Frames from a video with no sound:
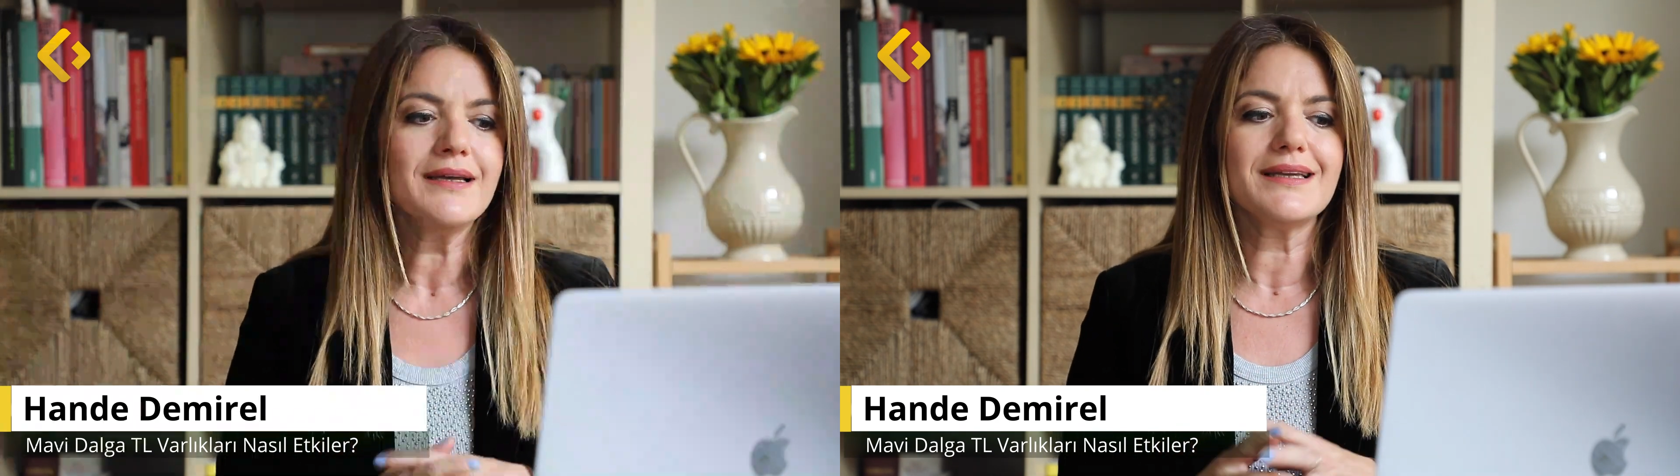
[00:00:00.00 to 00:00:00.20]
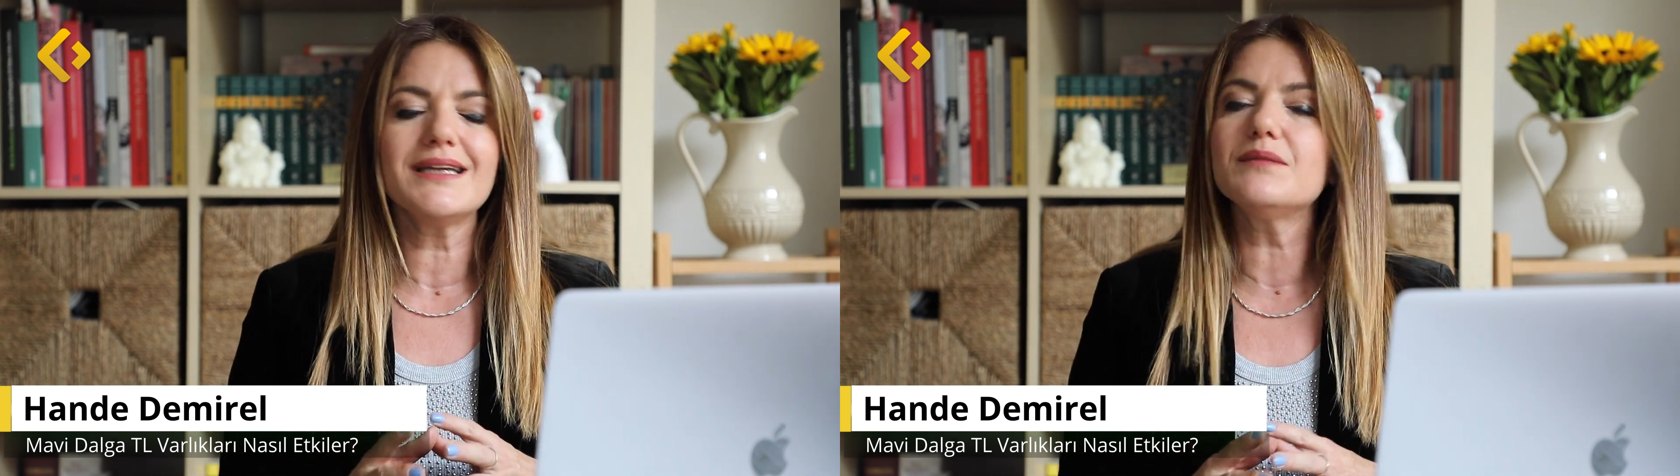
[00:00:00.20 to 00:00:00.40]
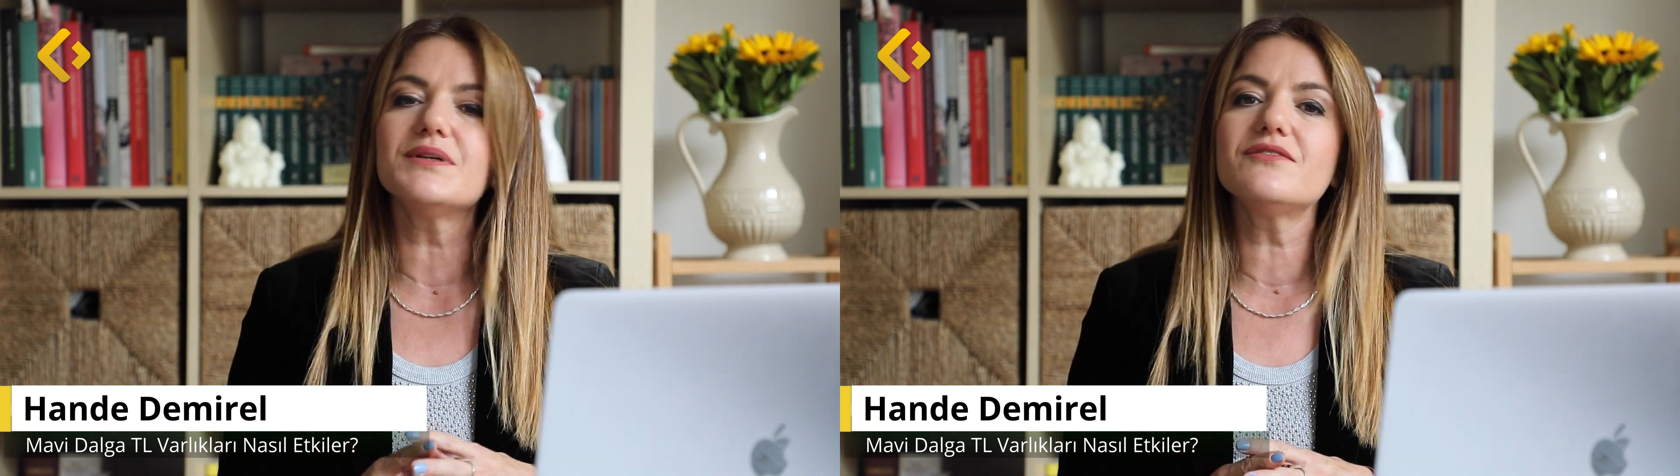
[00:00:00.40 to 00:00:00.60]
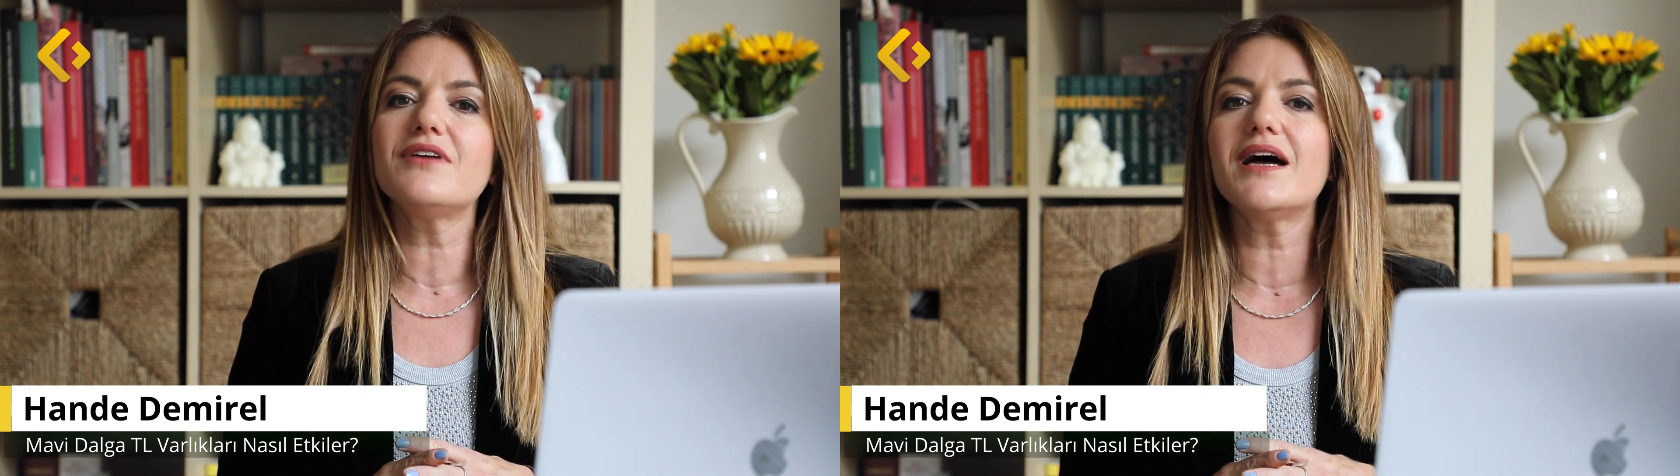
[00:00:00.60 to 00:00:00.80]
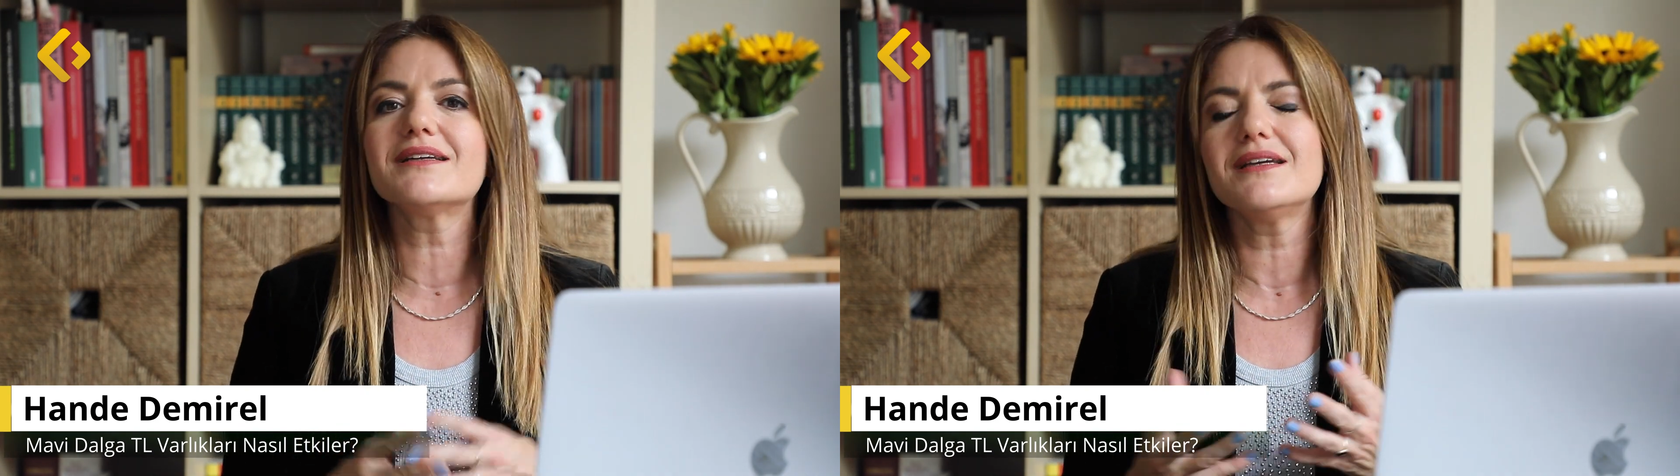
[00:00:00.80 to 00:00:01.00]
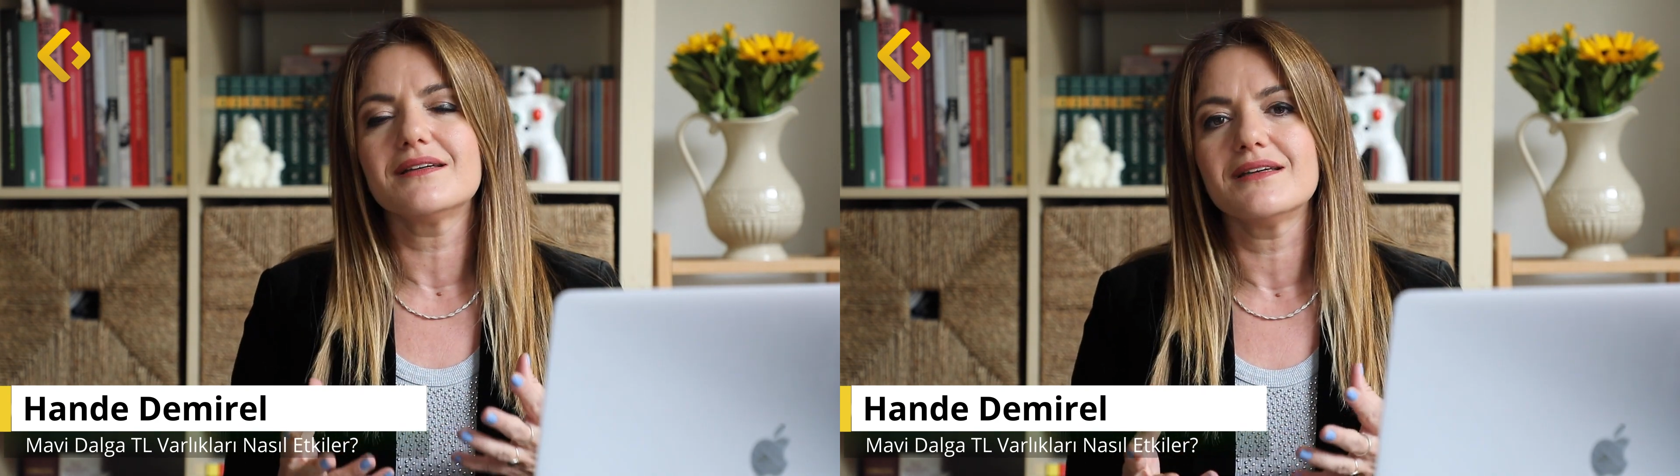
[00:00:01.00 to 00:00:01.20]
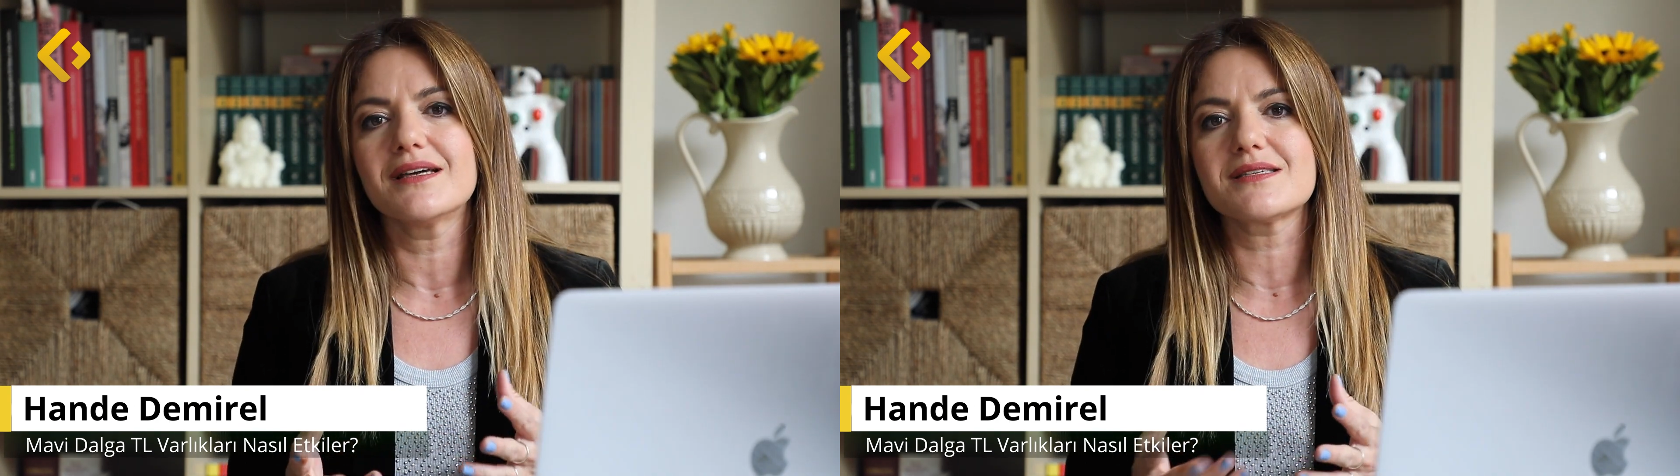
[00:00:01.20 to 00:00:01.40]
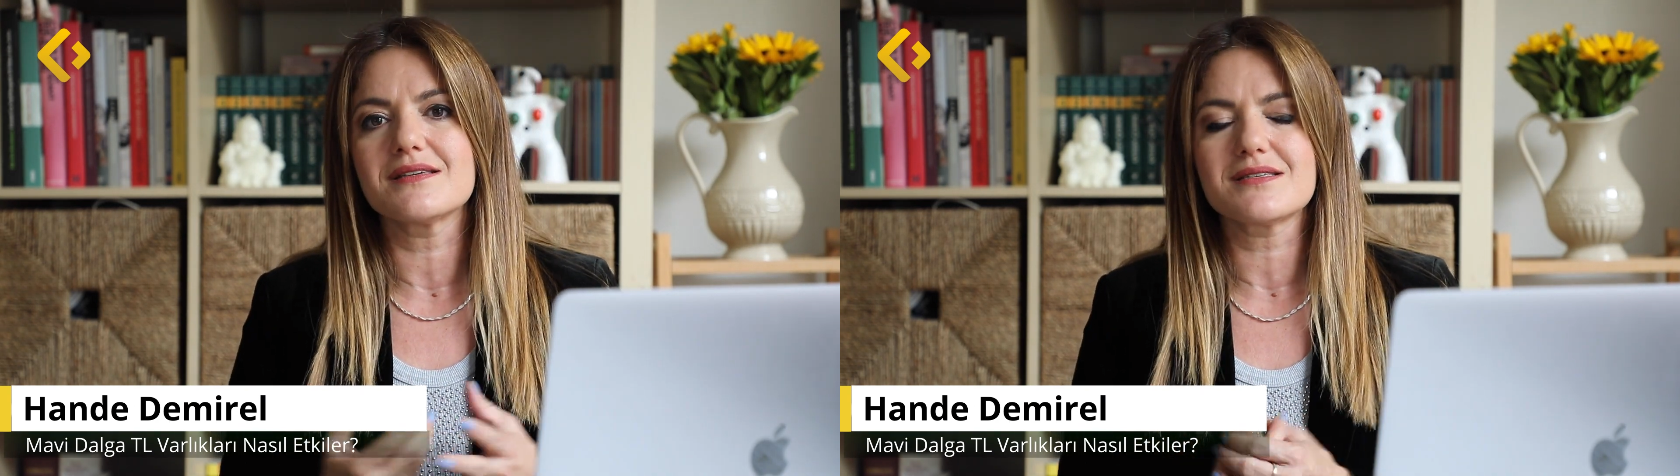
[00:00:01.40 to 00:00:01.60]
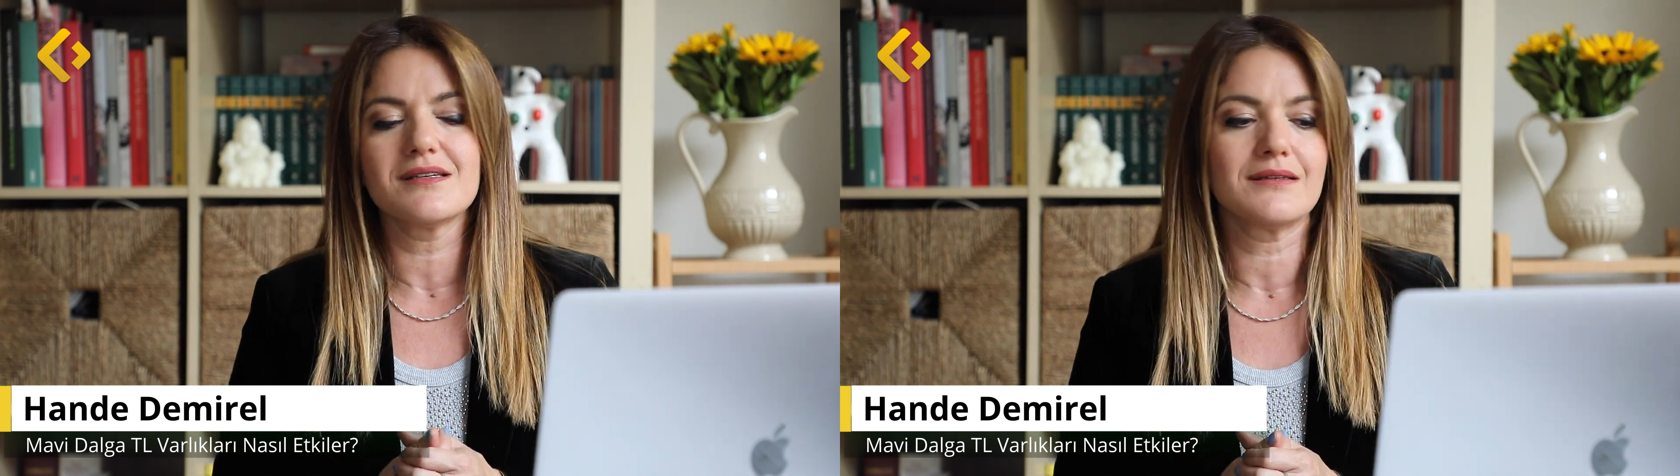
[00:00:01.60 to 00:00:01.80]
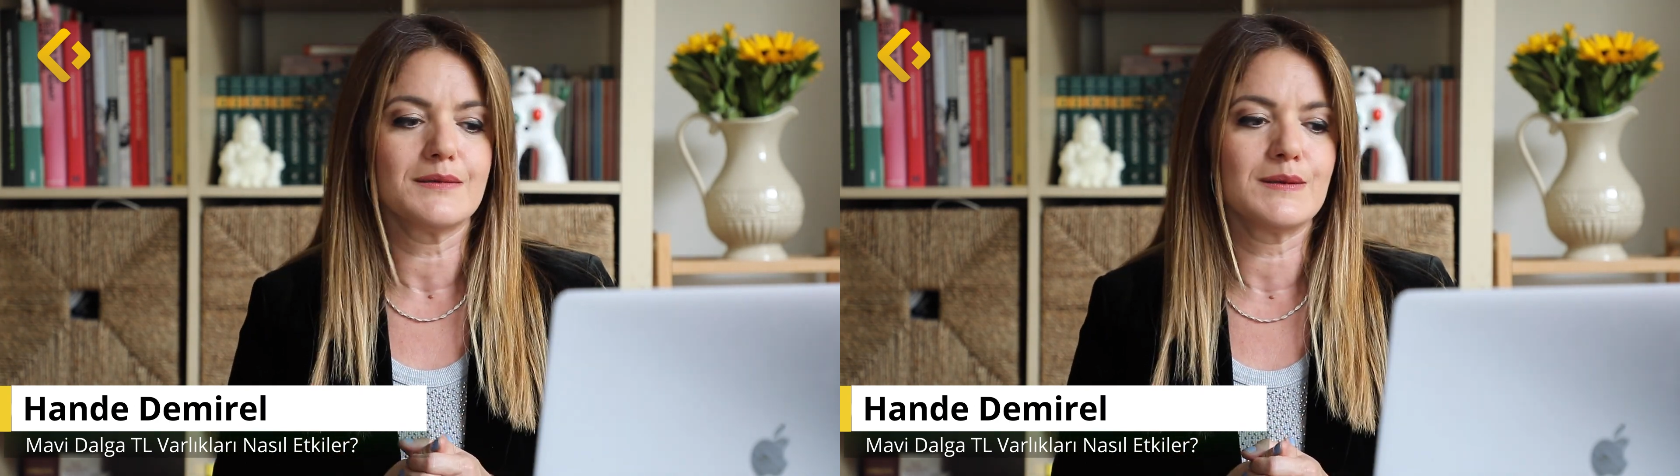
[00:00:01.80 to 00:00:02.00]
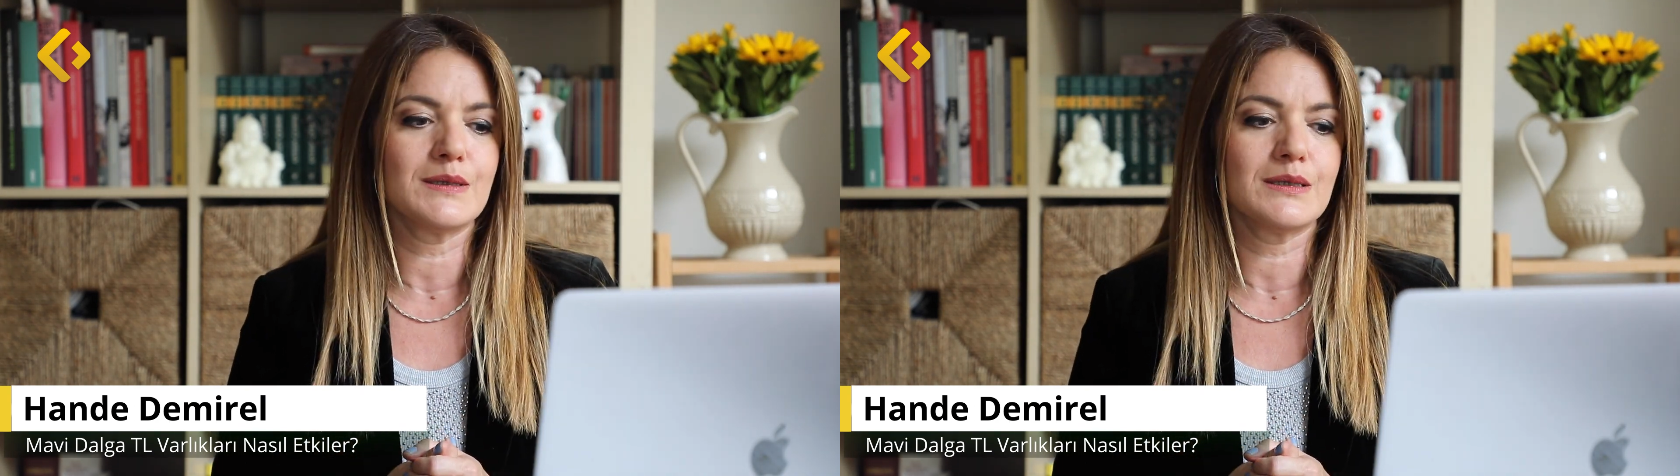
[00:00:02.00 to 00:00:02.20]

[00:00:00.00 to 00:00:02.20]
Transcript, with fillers: yeni bir vergi yasası, e,